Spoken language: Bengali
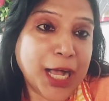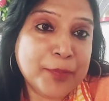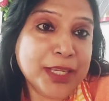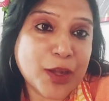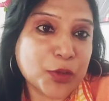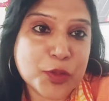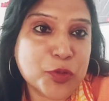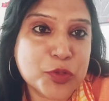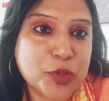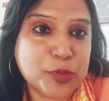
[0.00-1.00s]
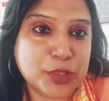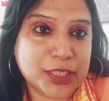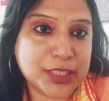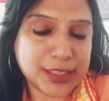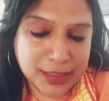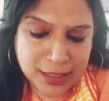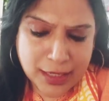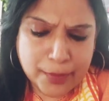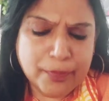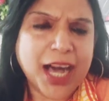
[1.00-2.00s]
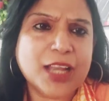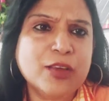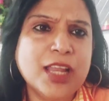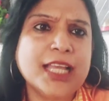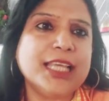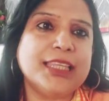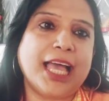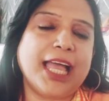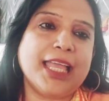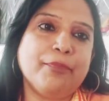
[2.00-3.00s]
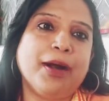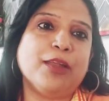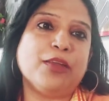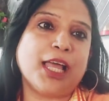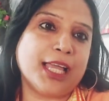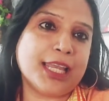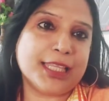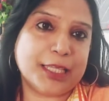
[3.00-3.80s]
আমি কাউকে কোনোদিনও বলিনি ভালো লাগে দেয় ভালো লাগে না